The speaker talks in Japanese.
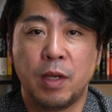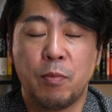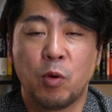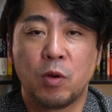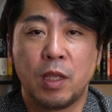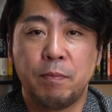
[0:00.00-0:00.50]
まあ
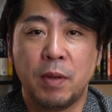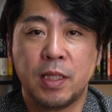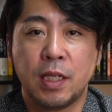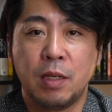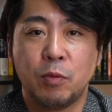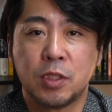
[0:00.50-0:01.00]
もうこれ一
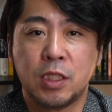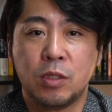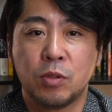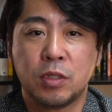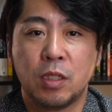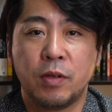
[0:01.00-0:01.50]
般的にもう
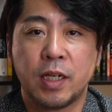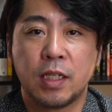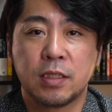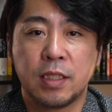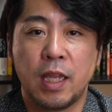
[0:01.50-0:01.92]
浸透してるわけです